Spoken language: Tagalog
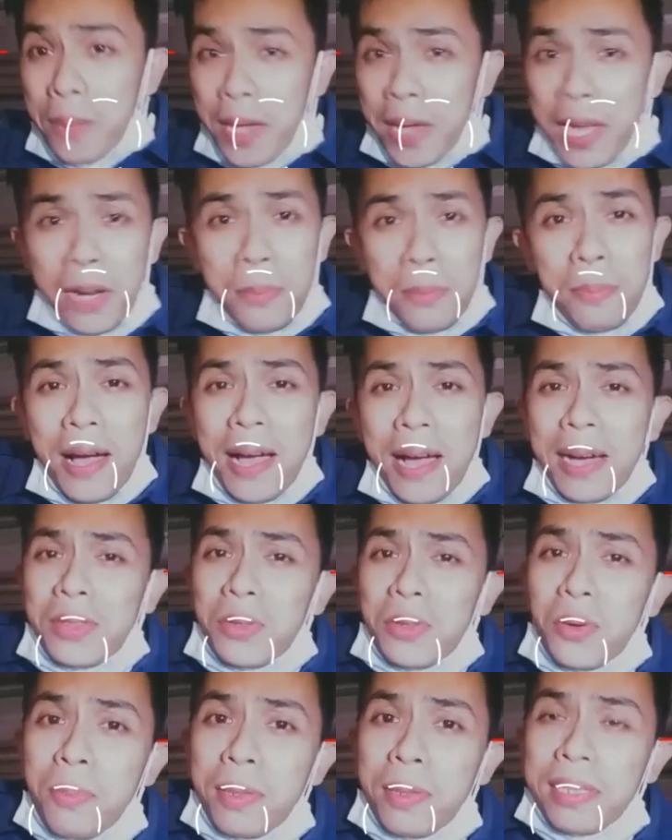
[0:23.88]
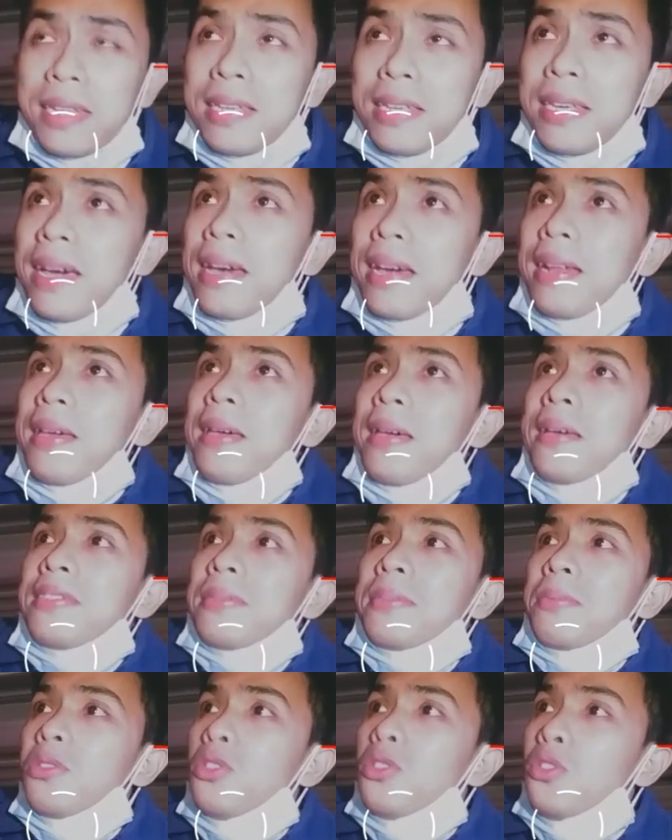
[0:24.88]
Mahirap mga katropa nangyari
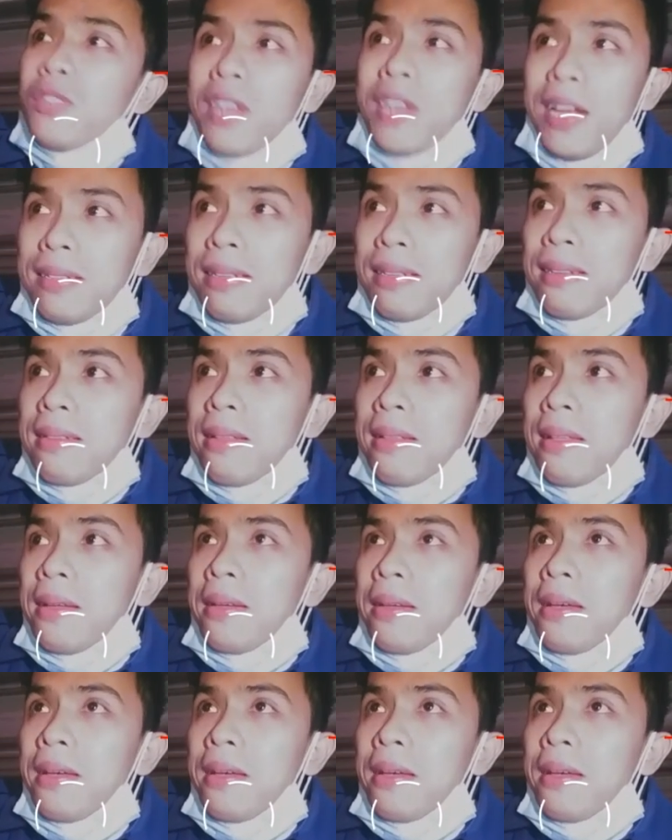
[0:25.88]
sa mundo natin.